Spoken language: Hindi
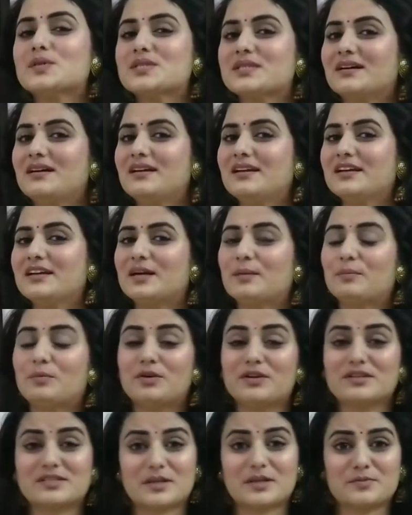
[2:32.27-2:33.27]
उसका लिंक
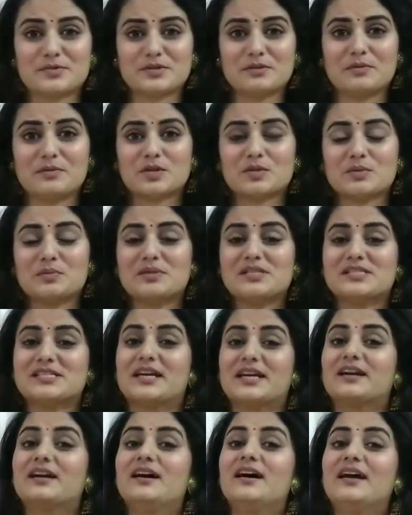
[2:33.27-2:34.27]
आपको डिस्क्रिप्शन बॉक्स में मिल
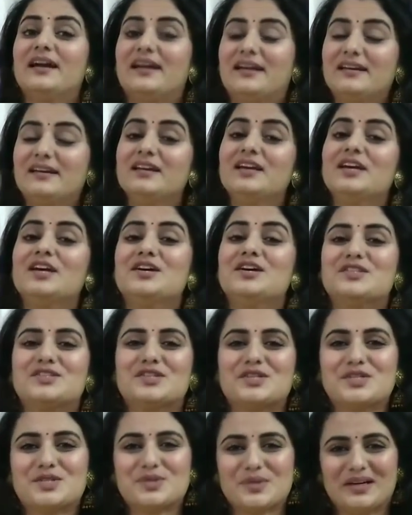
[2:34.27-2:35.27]
जाएगा एंड
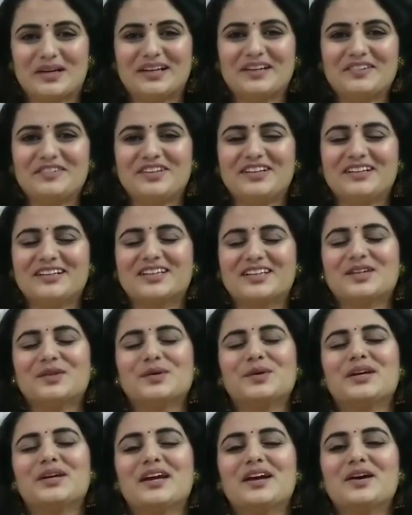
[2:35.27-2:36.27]
जो ज्वेलरी वियर की
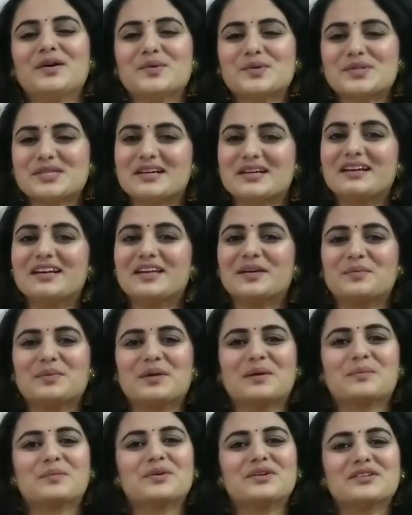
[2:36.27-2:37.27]
हुई है उसका लिंक
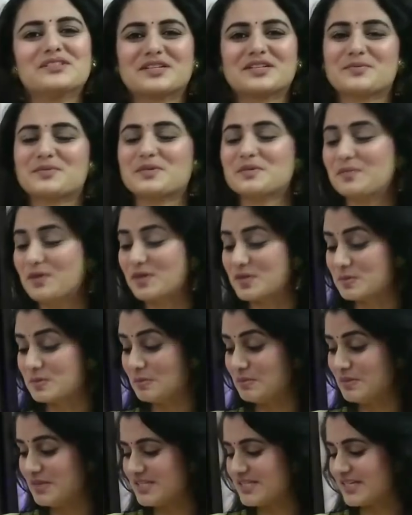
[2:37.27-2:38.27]
भी आपको डिस्क्रिप्शन बॉक्स
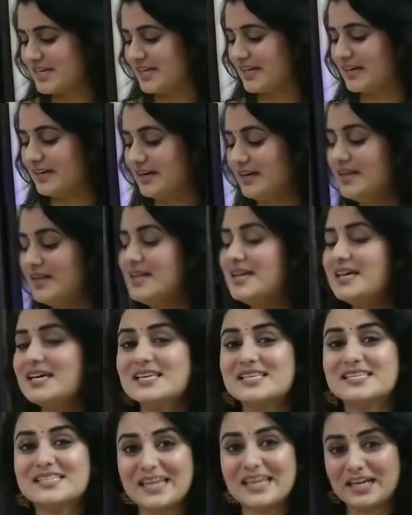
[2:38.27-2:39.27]
में मिल जाएगा
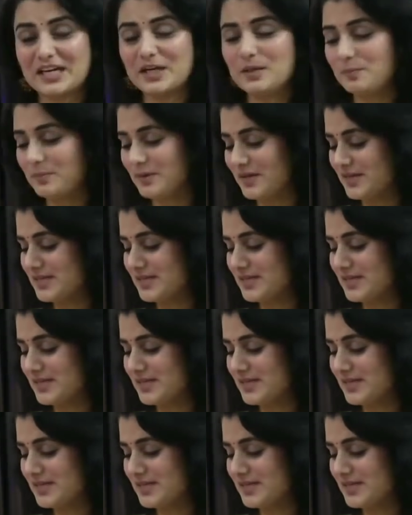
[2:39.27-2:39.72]
सेकेंड